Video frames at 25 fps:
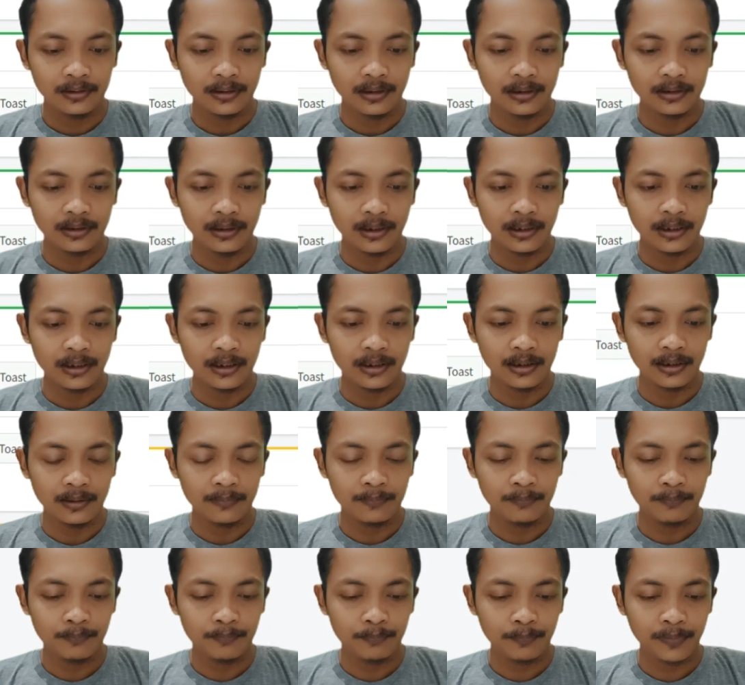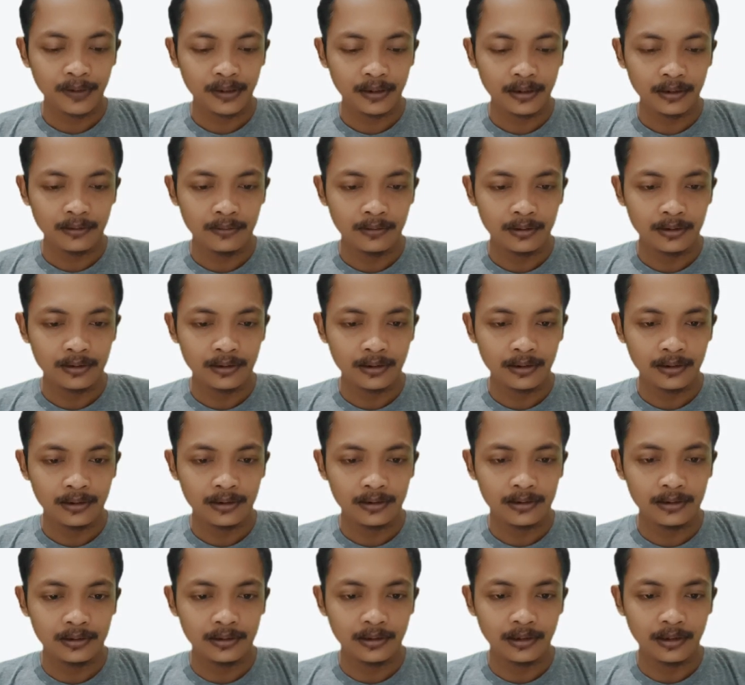Ada empat kalau nggak salah di
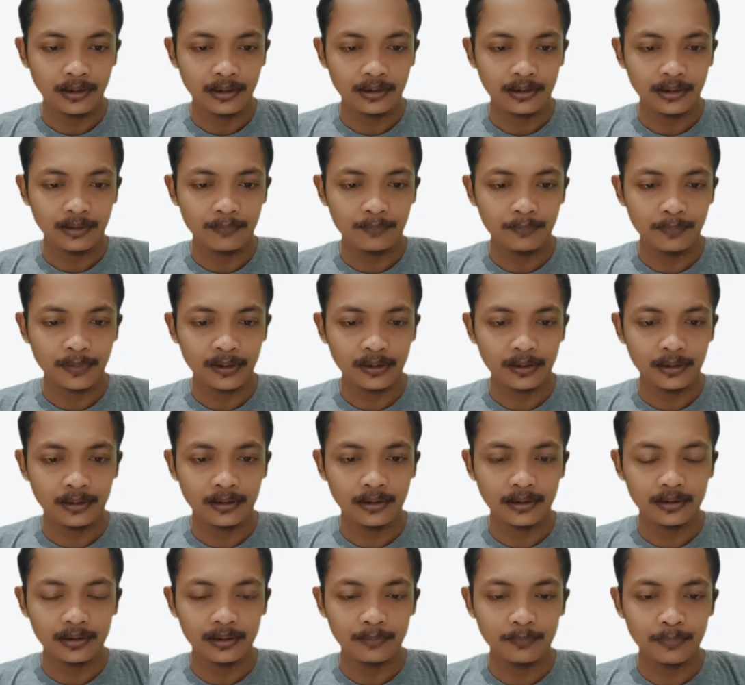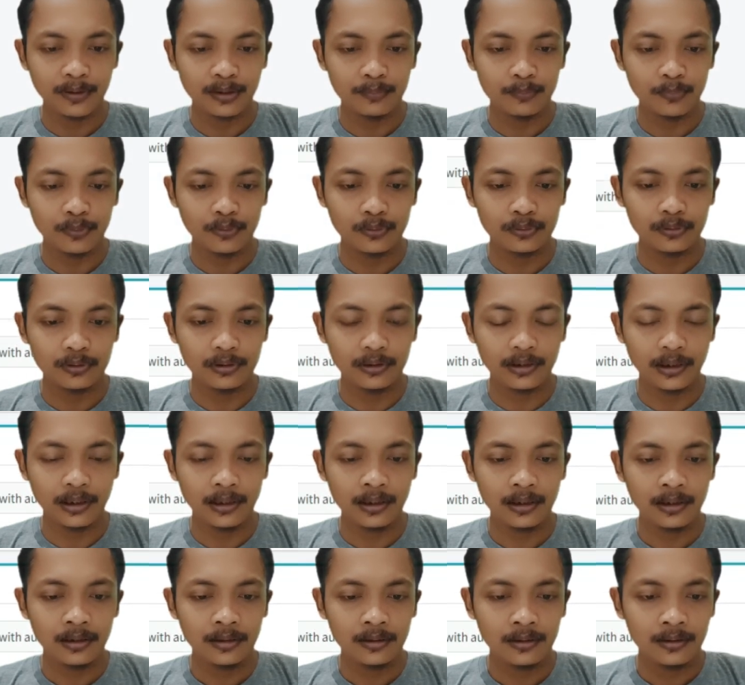sini ada empat dan ada empat modal